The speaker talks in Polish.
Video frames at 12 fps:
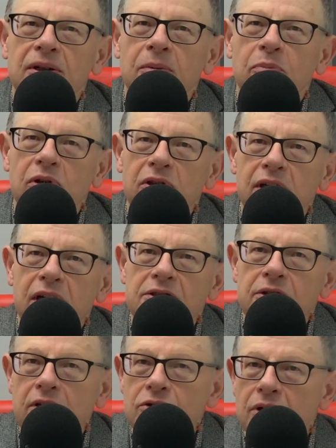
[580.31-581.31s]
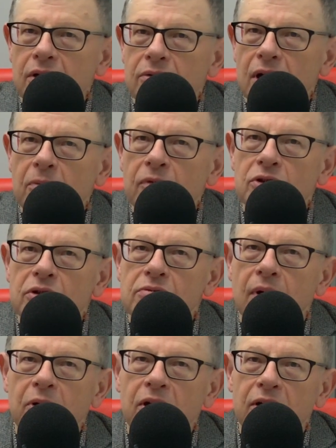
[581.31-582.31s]
Tak? Polityka cyniczna, która mówi, że
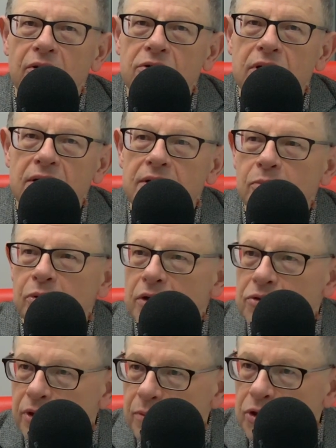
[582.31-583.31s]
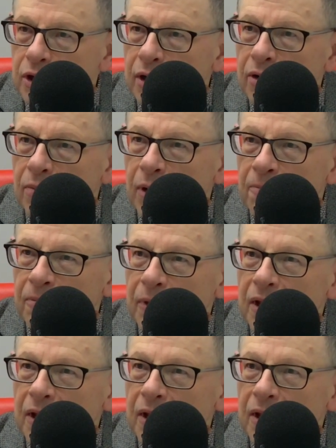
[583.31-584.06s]
osłabienie Rosji następuje czyimiś rękoma.